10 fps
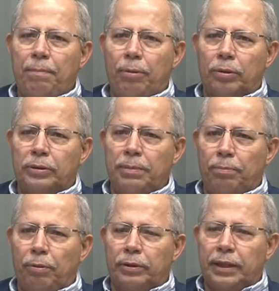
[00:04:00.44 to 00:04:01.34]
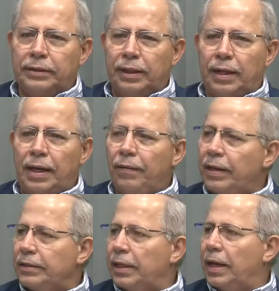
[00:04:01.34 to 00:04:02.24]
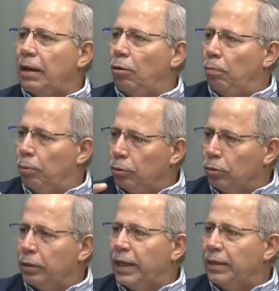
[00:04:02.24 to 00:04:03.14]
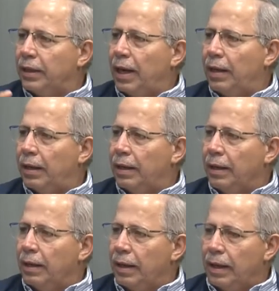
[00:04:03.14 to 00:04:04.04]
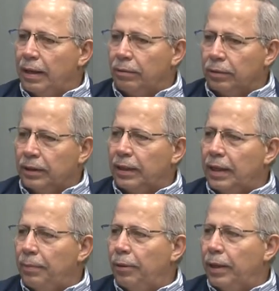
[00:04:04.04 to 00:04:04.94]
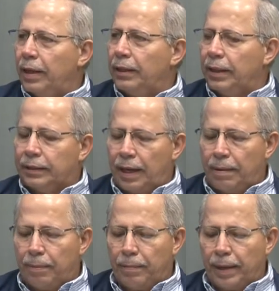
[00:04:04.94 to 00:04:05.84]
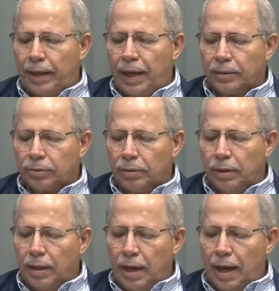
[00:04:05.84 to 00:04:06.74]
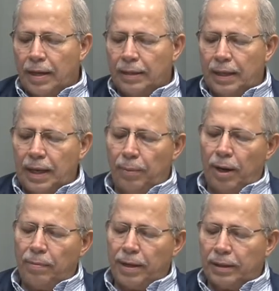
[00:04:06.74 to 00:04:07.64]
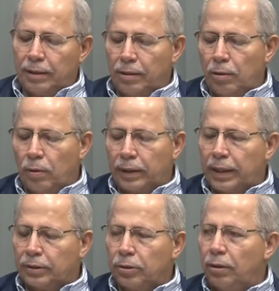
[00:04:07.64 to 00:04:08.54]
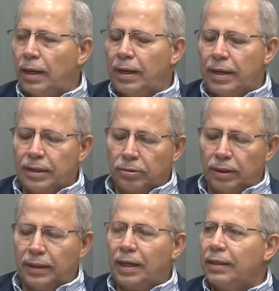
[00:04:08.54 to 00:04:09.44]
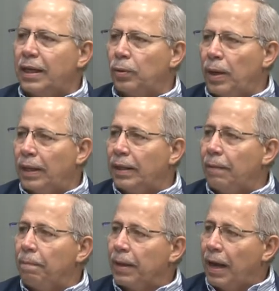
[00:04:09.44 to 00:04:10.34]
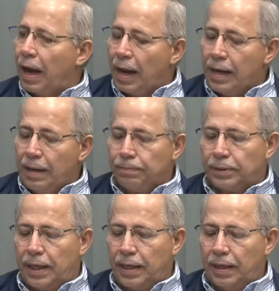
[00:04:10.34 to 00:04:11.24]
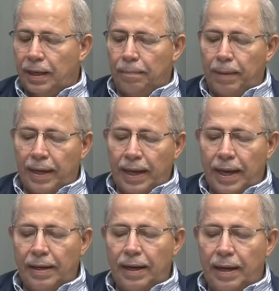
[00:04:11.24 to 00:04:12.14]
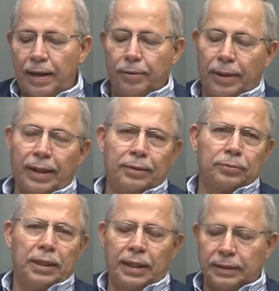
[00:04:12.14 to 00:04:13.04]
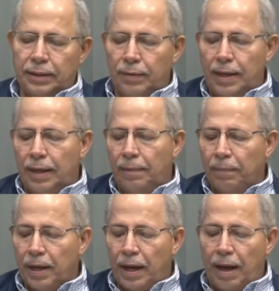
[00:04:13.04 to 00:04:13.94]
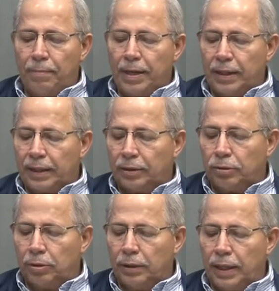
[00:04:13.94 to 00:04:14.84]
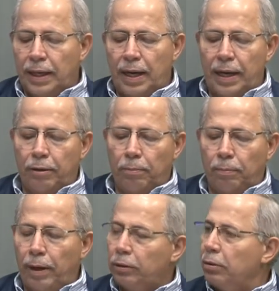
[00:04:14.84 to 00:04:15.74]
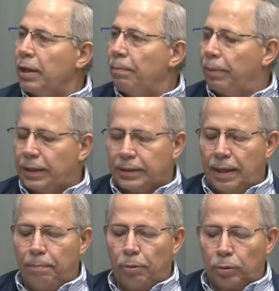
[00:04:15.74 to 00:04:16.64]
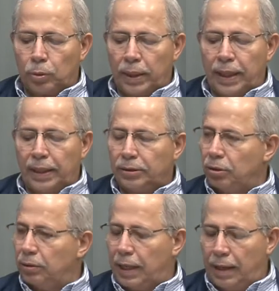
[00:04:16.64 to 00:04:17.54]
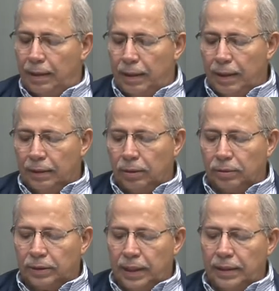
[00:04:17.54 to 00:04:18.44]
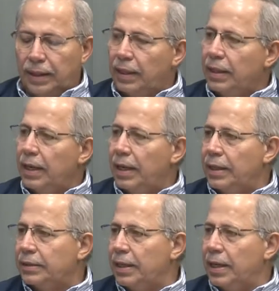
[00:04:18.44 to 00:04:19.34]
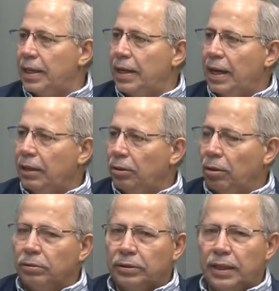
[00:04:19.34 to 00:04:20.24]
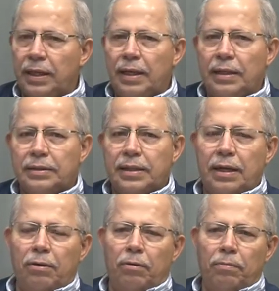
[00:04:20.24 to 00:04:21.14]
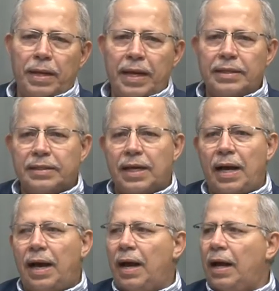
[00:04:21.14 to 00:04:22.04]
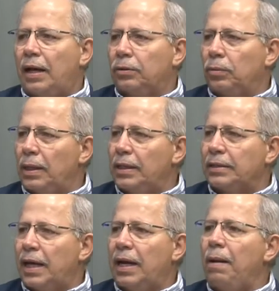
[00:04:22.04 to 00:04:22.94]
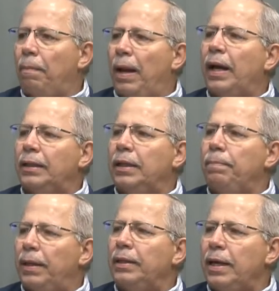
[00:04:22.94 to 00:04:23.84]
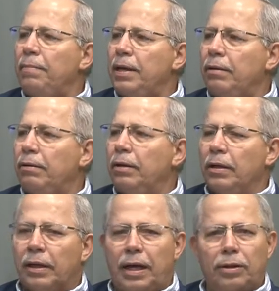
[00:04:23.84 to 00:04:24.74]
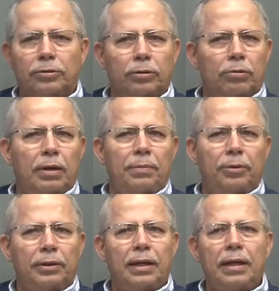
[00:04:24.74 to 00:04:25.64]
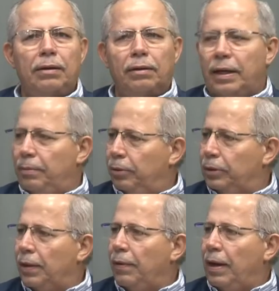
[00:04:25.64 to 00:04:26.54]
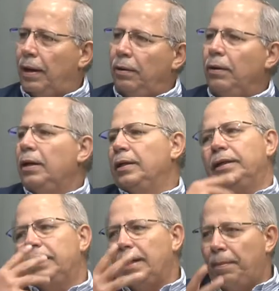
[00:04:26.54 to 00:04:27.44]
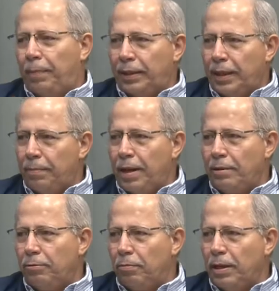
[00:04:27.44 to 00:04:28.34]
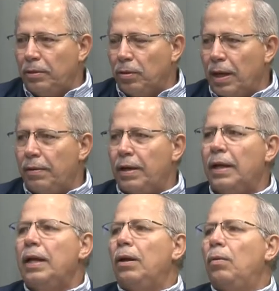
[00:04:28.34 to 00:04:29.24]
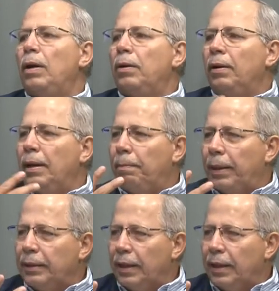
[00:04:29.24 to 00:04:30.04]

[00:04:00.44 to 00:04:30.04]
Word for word: por su importancia y relevancia en los puntos de entrada eh, donde tenemos que detectar el primer caso, ahí tenemos al Ministerio de Gobernación, a la Dirección General de Aduana, a LIPSA, Marena, Aeronáutica Civil, Administración de Aeropuerto y Empresas Portuarias Nacional. Entonces, desde ese entonces se comienza a actualizar el plan antipandémico que nosotros hemos tenido, que hemos trabajado desde la pandemia del 2009, luego la, eh,